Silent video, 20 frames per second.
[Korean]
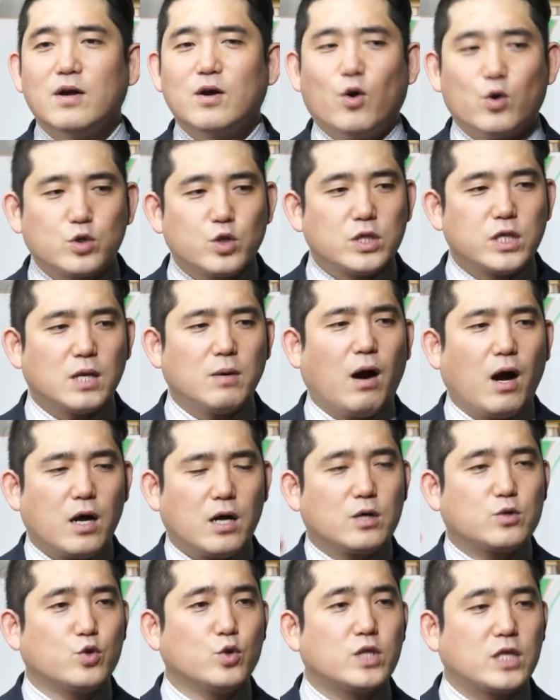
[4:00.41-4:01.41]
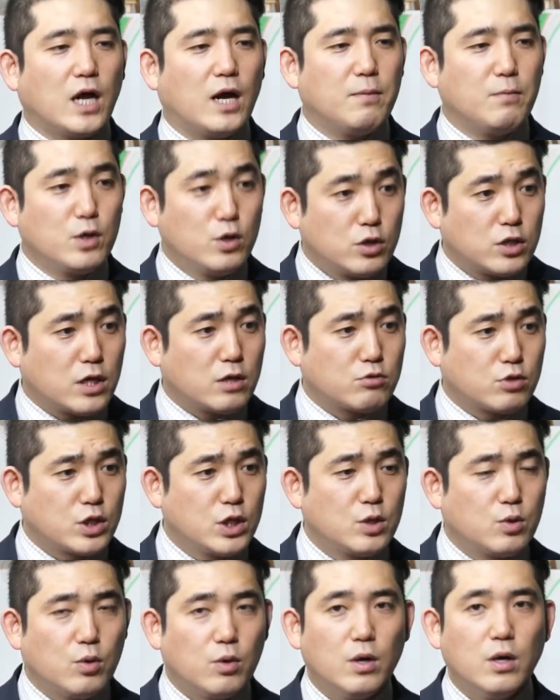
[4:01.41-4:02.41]
뭐 어떤 사람 아 좋다 뭐 이런 생각도
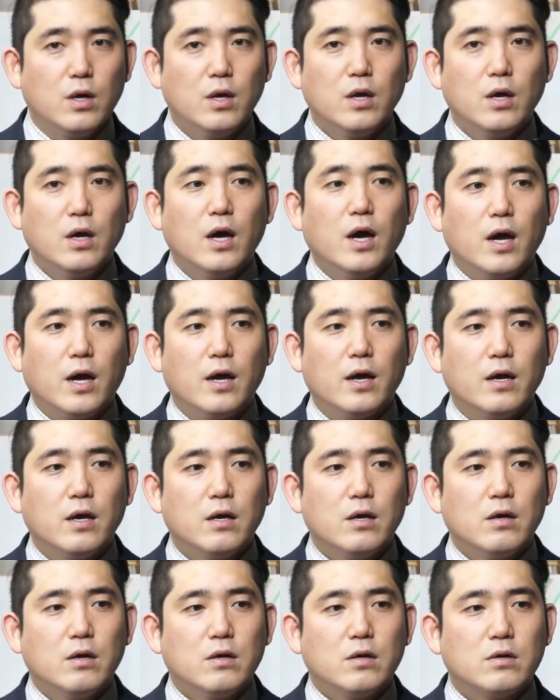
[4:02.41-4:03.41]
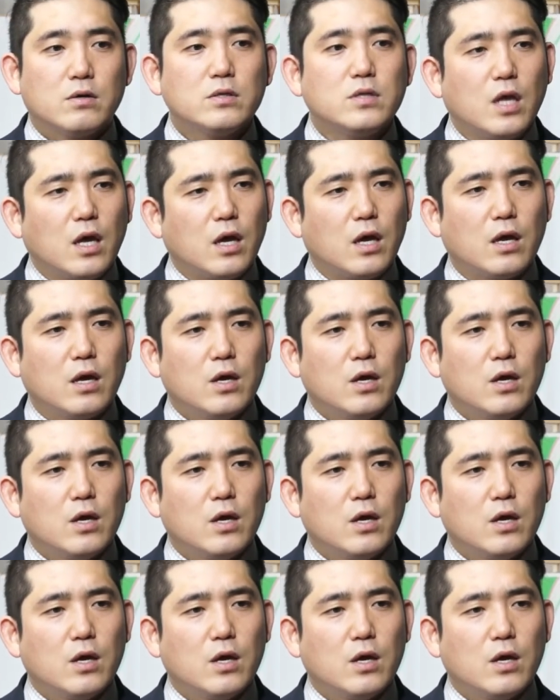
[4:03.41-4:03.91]
들고 예 네. 근데